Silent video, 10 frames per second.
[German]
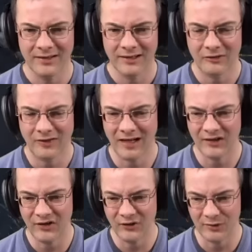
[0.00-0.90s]

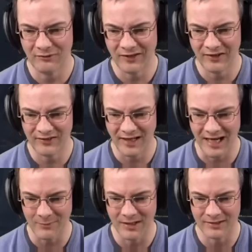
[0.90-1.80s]
quasi so eine feste
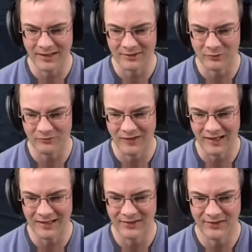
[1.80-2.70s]
Heimat hat und
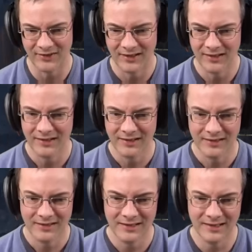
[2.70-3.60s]
weiß,
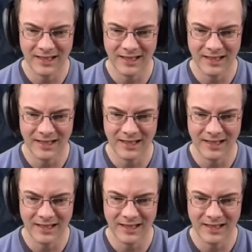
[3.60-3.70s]
hier